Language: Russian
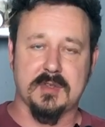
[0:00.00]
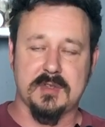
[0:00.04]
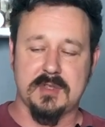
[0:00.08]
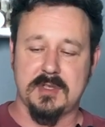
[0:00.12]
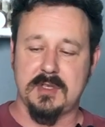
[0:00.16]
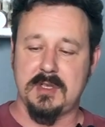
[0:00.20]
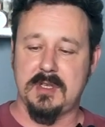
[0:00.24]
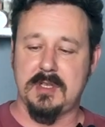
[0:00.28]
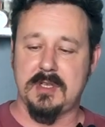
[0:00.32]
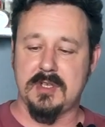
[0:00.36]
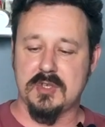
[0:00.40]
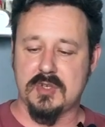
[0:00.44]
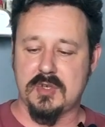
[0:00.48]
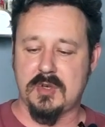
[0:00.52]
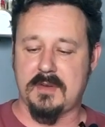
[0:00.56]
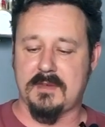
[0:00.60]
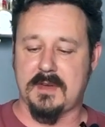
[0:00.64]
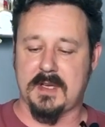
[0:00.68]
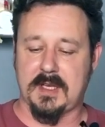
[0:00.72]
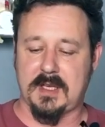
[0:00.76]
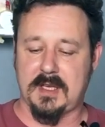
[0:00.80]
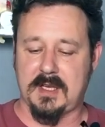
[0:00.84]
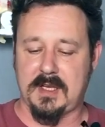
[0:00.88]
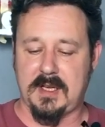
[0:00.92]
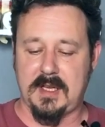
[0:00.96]
То есть не
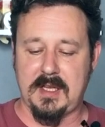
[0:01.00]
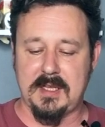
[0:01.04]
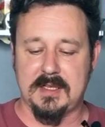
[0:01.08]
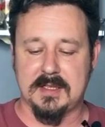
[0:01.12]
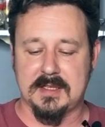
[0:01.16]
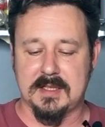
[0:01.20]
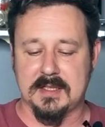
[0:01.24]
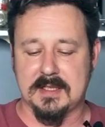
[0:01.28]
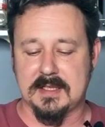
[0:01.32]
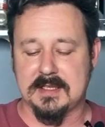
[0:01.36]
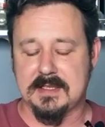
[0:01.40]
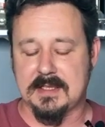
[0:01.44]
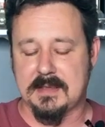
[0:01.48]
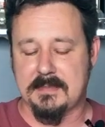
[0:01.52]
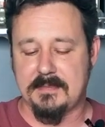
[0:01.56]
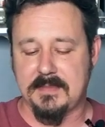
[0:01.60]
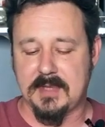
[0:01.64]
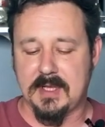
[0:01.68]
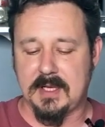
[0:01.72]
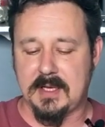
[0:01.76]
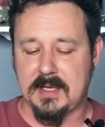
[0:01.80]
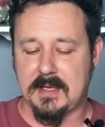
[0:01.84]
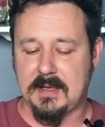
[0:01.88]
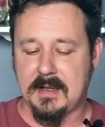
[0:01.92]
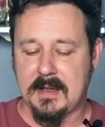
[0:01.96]
дешевая хрень-то на самом
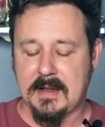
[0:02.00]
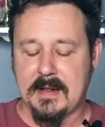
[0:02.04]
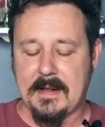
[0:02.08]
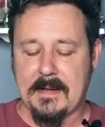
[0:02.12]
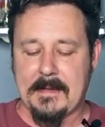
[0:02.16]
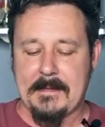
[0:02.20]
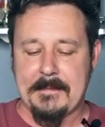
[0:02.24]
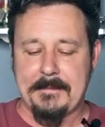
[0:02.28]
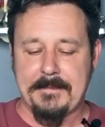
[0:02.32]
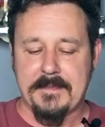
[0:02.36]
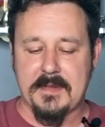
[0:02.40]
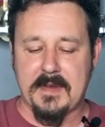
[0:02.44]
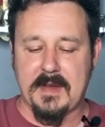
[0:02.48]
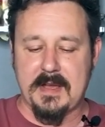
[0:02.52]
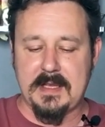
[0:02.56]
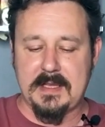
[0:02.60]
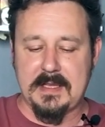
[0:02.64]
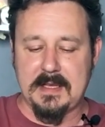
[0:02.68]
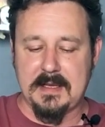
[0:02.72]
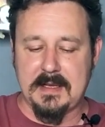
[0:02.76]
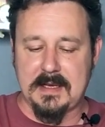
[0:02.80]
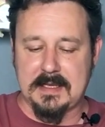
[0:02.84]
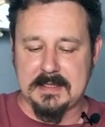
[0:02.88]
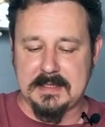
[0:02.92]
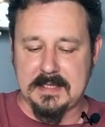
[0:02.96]
деле.
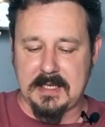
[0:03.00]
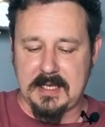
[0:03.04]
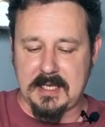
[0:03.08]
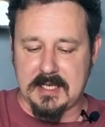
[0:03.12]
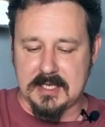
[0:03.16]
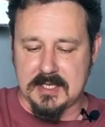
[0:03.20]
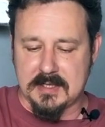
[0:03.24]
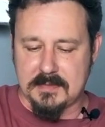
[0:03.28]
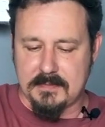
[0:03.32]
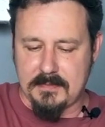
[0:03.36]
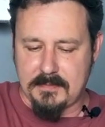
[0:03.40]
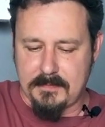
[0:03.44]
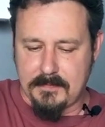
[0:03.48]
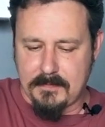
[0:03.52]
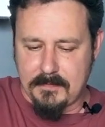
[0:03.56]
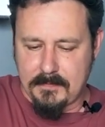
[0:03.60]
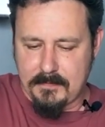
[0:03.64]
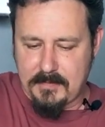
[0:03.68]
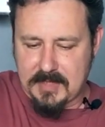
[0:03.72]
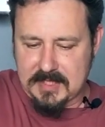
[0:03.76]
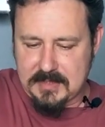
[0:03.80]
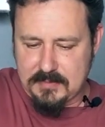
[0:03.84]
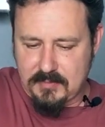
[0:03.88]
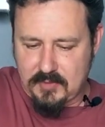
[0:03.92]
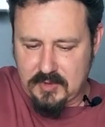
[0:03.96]
Давайте разрежем,
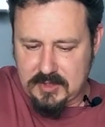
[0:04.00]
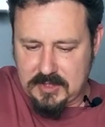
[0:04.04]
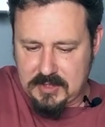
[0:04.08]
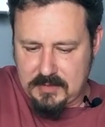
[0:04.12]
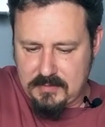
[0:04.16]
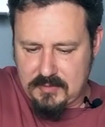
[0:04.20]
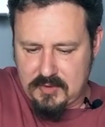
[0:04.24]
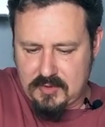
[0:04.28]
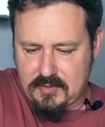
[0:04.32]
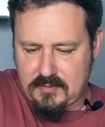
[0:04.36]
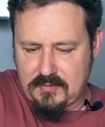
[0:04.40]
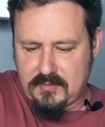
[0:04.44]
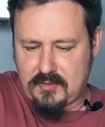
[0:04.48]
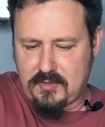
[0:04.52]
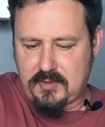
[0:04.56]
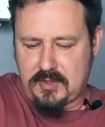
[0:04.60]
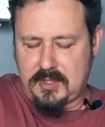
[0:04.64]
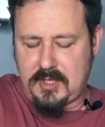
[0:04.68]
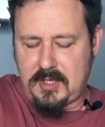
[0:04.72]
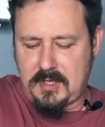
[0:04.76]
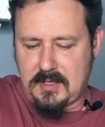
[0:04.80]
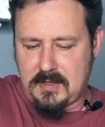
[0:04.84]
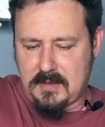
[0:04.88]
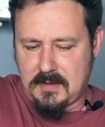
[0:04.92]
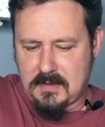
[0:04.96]
посмотрим, что
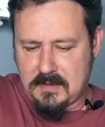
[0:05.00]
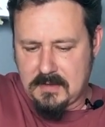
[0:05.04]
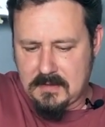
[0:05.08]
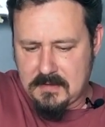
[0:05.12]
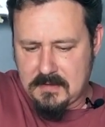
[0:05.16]
внутри.